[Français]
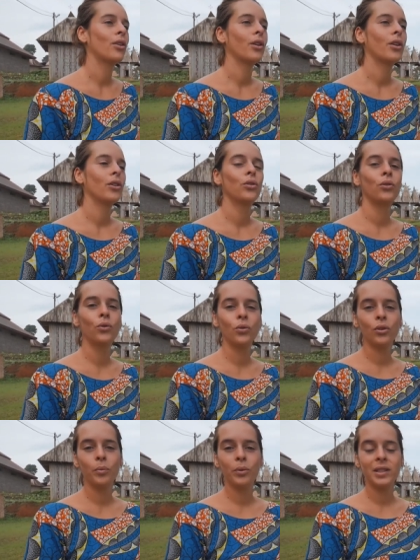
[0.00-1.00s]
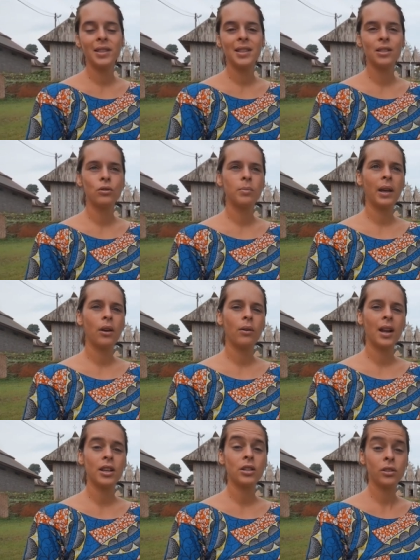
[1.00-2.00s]
euh, tous nos petites astuces
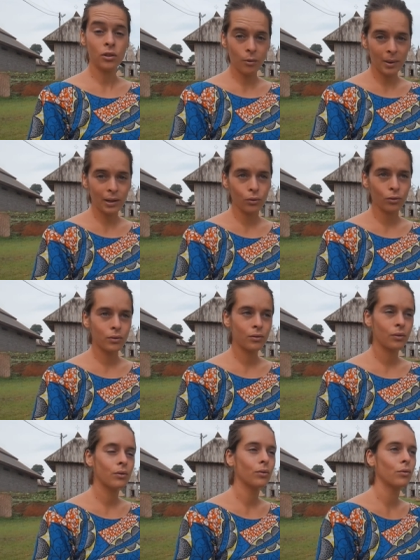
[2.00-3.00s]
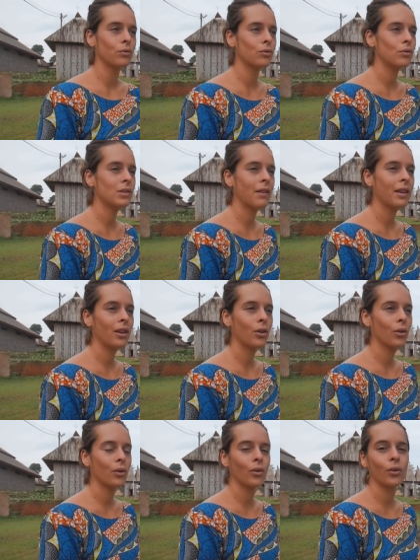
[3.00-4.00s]
bricolage sans matos, donc juste
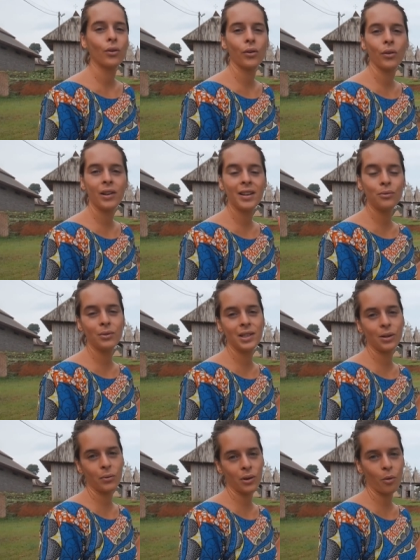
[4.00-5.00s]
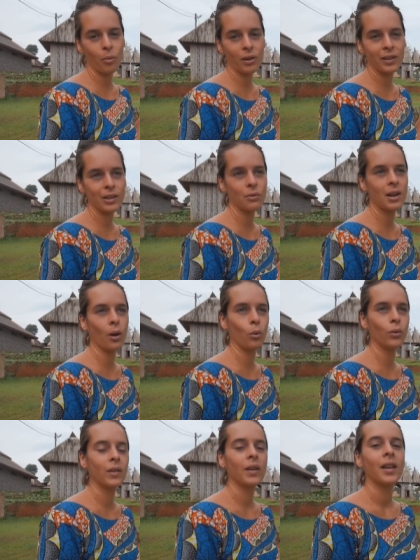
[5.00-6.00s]
avec euh, les outils qu'on a emportés sur la
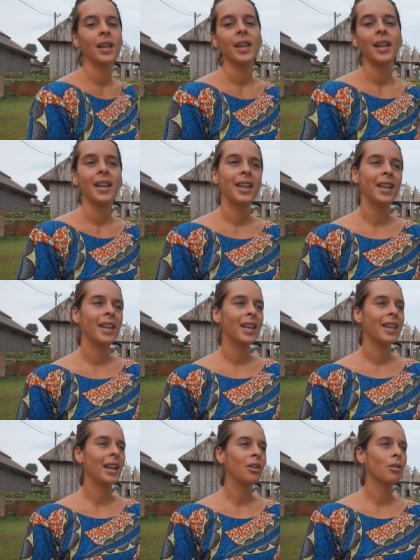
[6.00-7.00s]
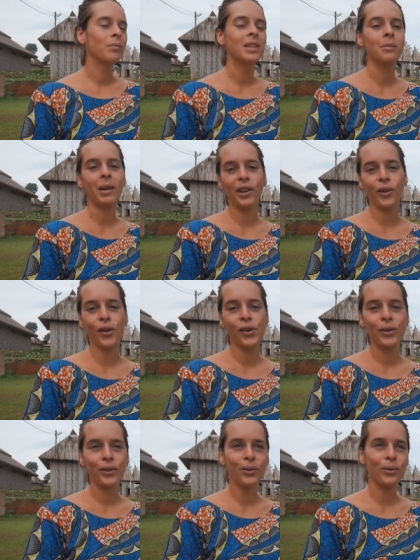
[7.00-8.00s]
route et quelques petites
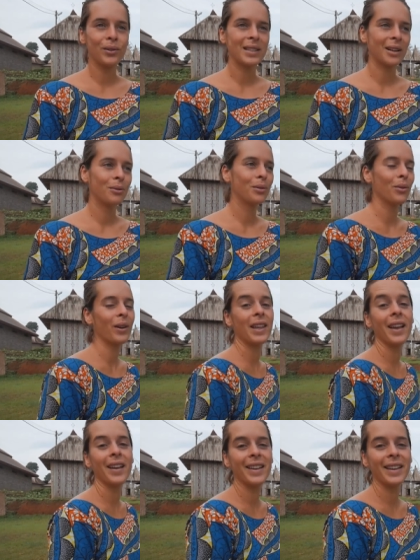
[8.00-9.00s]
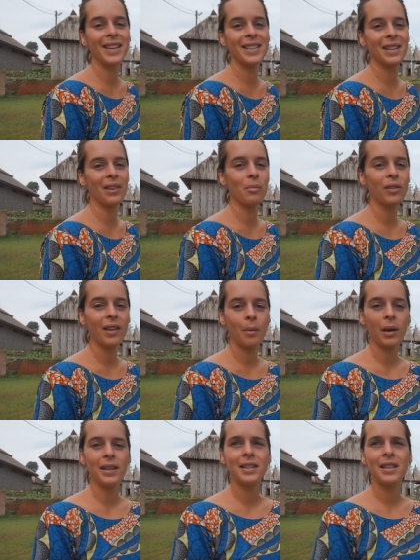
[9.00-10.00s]
bricoles, donc ça coûte rien et c'est vraiment très
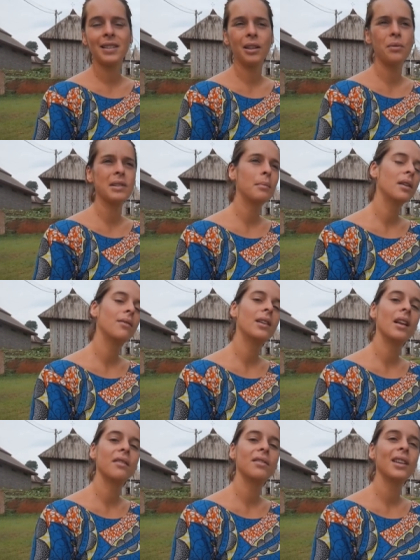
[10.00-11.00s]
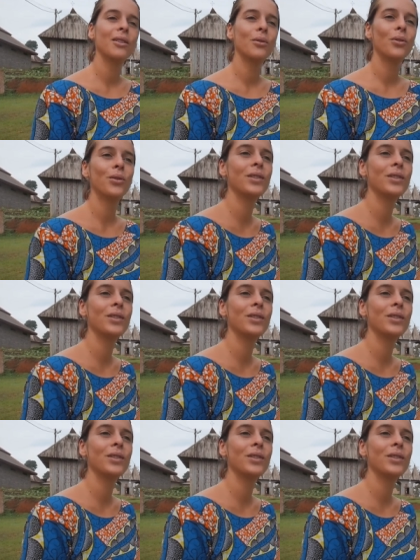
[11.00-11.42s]
pratique, ça nous simplifie la vie au